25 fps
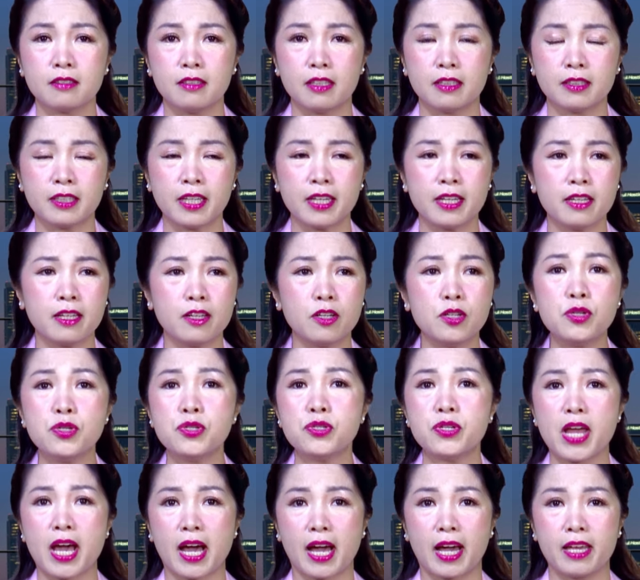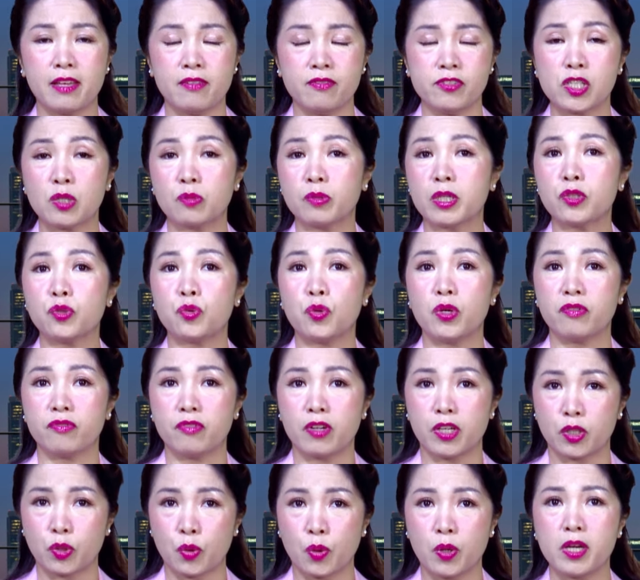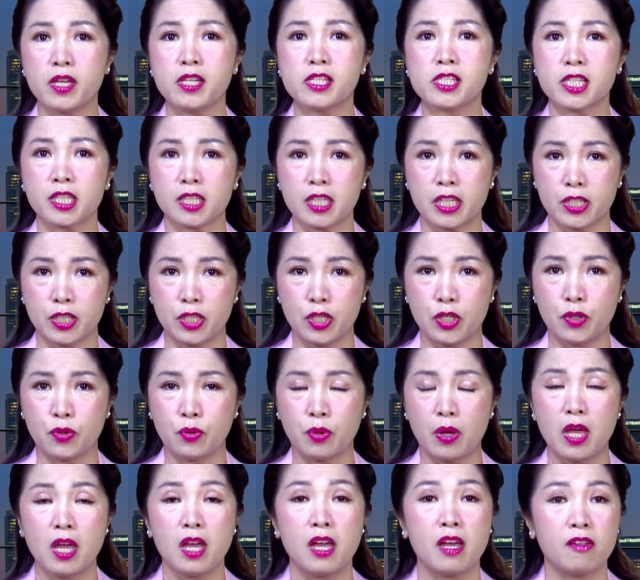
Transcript: những cái ưu đãi trong cái chuyện về thuế rất là nhiều.